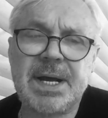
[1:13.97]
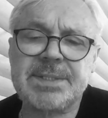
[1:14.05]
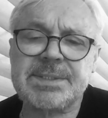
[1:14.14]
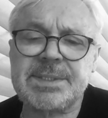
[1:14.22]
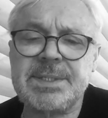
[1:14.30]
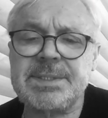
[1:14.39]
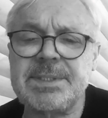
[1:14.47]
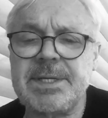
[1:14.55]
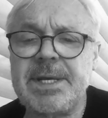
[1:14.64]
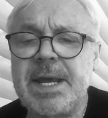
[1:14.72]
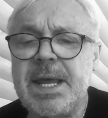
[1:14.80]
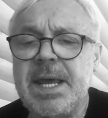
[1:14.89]

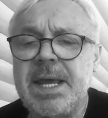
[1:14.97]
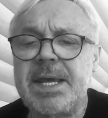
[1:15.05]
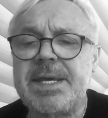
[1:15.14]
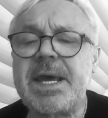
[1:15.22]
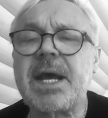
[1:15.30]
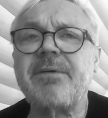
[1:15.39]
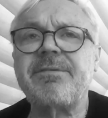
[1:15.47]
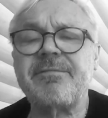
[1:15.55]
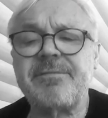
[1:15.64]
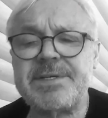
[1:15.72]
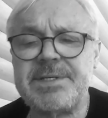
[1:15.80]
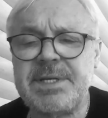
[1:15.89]
акцизный Яков
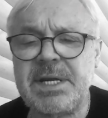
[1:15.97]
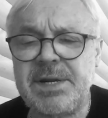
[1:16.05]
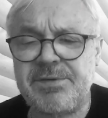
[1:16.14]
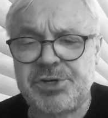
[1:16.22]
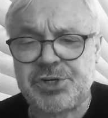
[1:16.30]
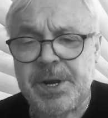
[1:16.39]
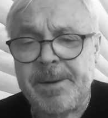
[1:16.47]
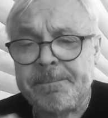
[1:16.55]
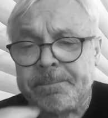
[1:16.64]
Васильевич,